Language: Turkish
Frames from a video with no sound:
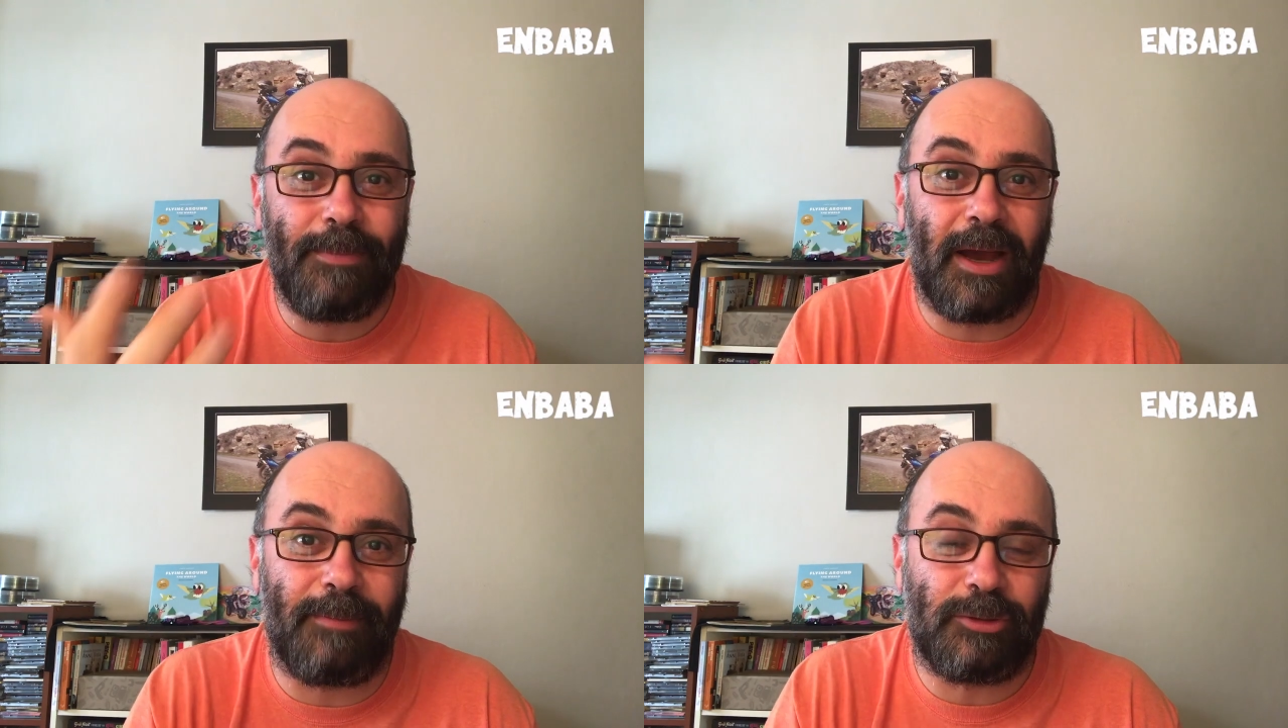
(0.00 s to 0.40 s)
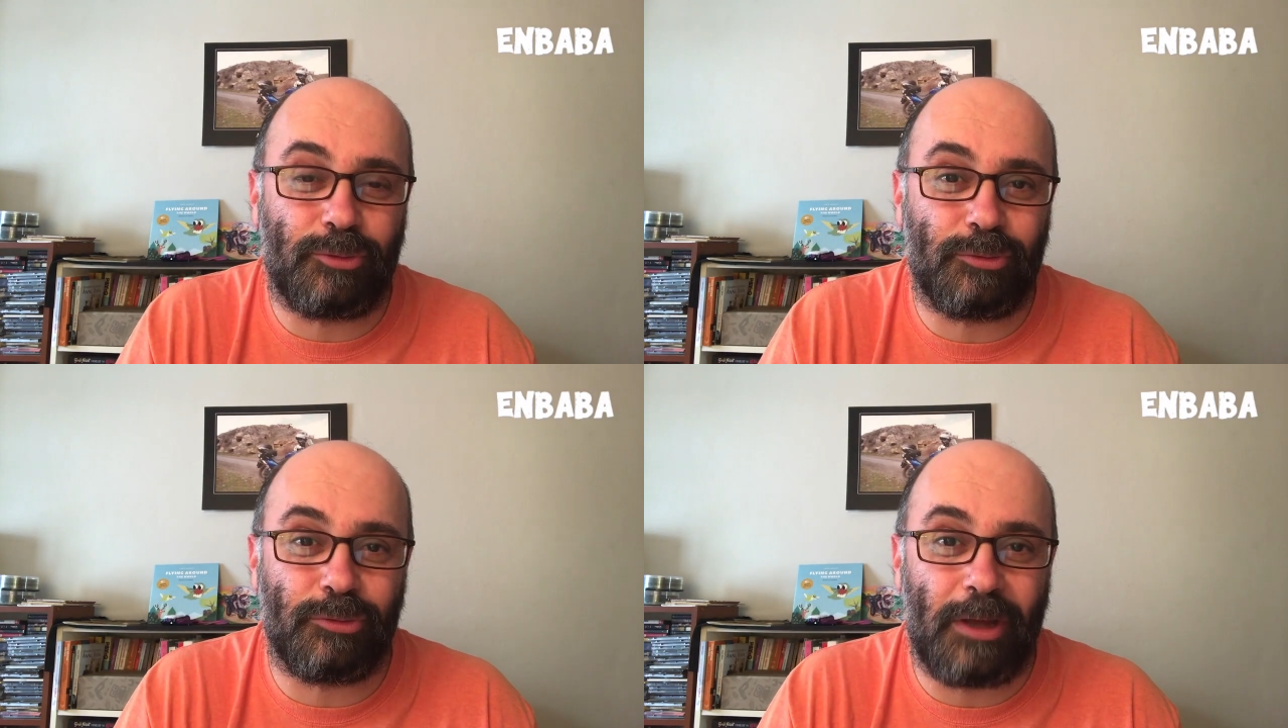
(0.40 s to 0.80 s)
bir amaç
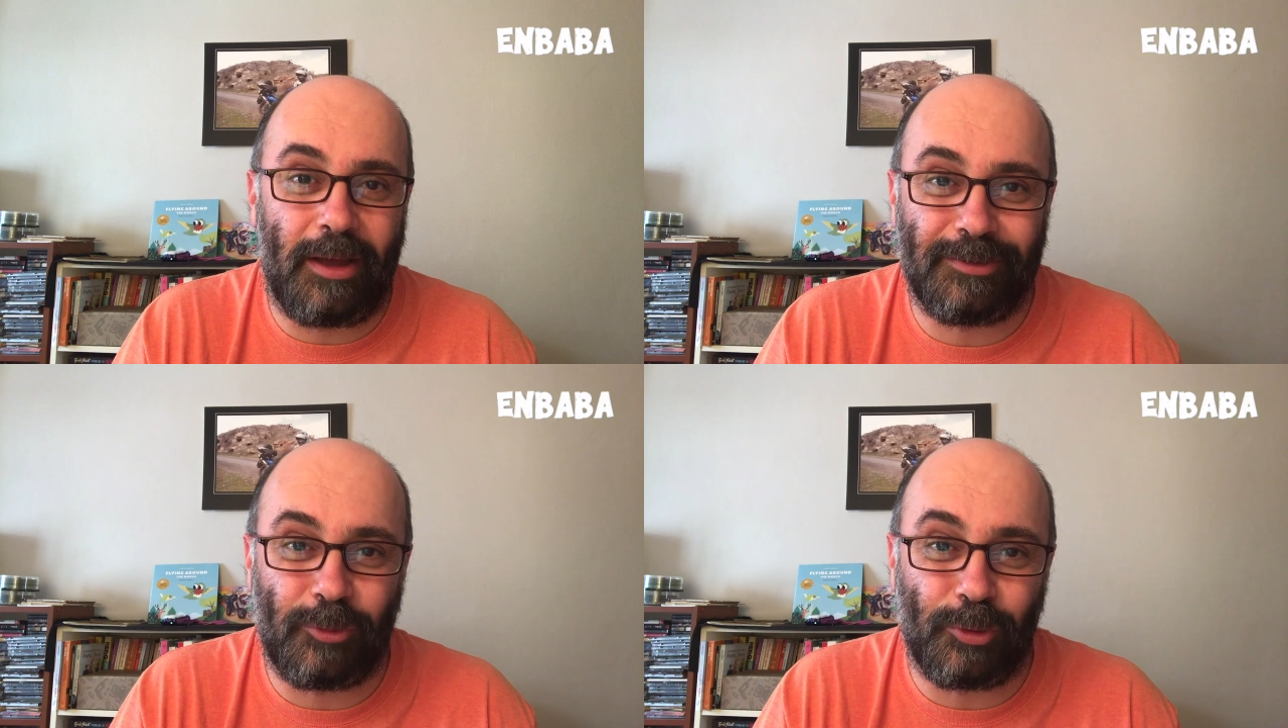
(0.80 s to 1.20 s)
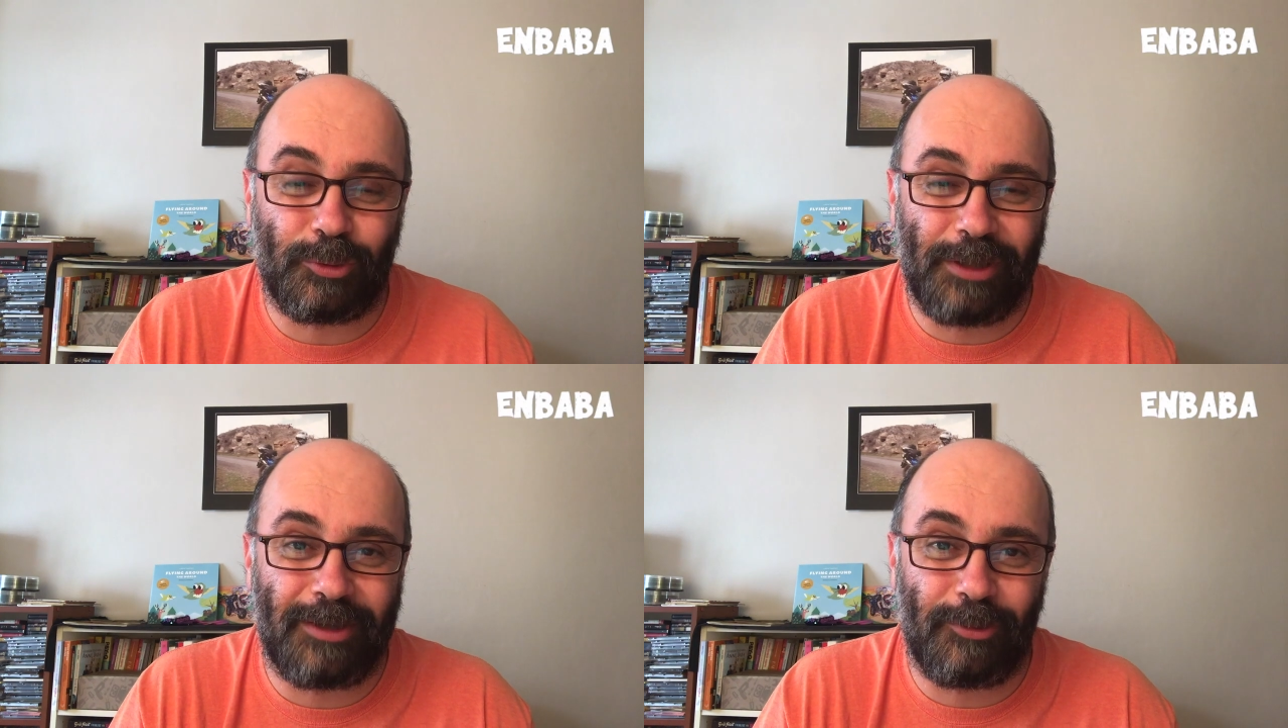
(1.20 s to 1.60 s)
uğruna
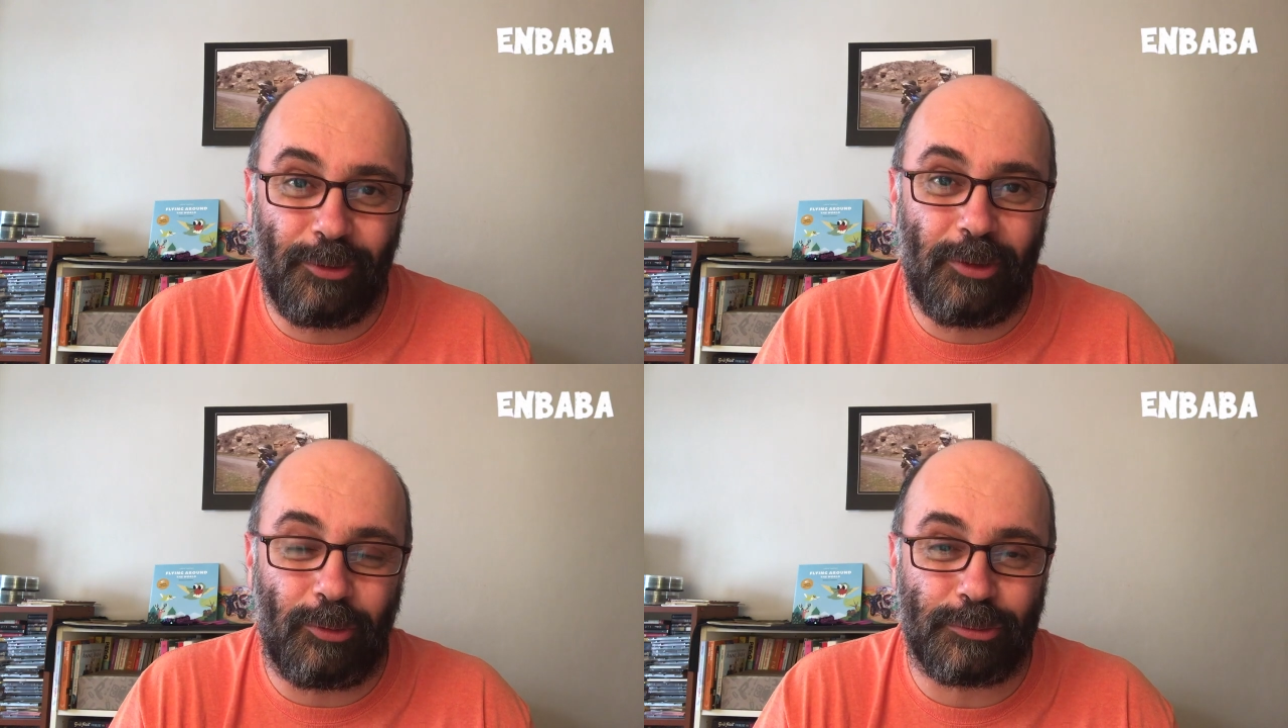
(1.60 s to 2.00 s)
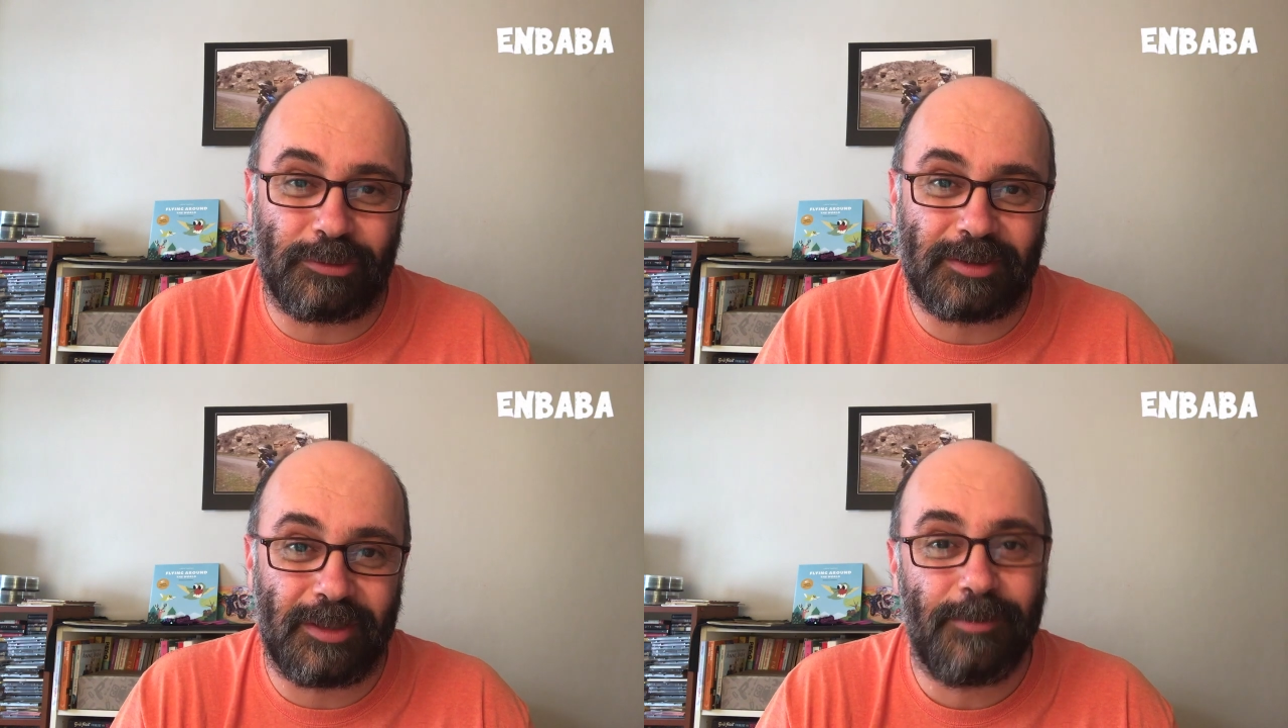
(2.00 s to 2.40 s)
koşullar da öyle olsun
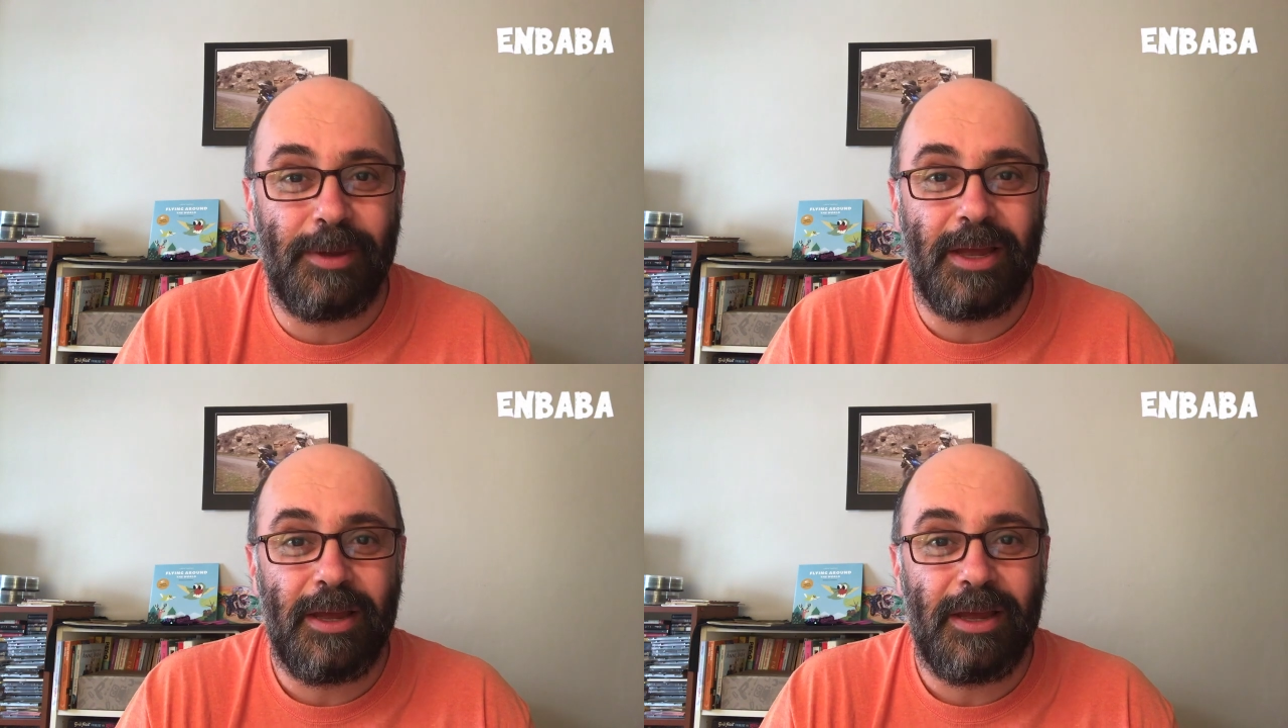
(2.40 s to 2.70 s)
istedim.